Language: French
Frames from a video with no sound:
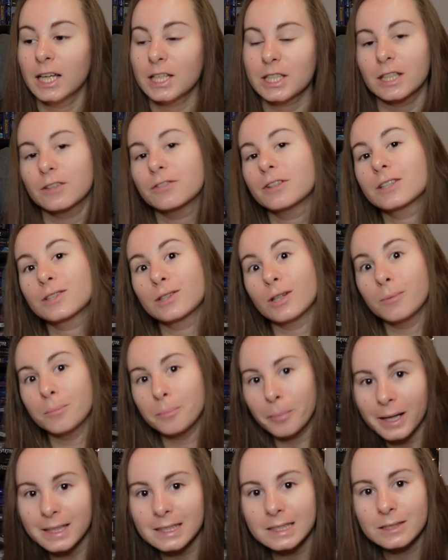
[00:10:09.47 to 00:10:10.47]
j'affectionne
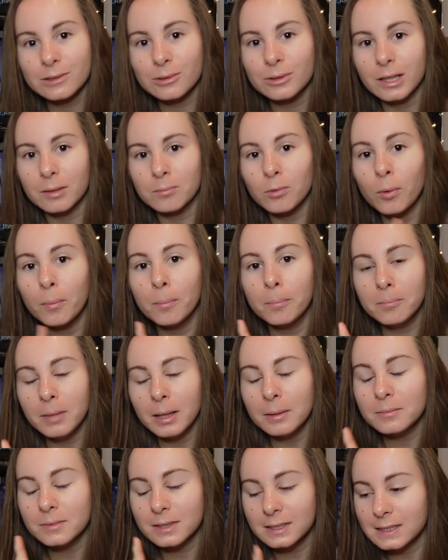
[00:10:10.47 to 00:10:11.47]
particulièrement,
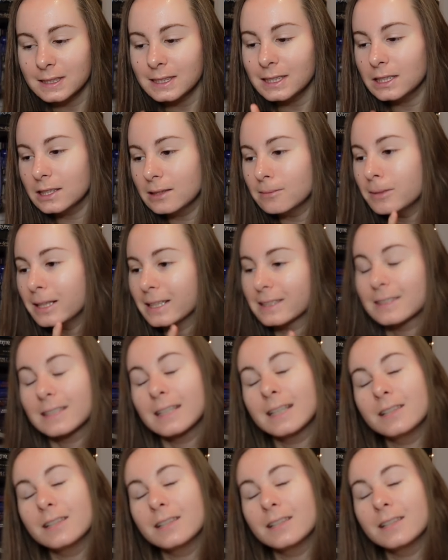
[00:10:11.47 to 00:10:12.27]
même s'ils ils mettent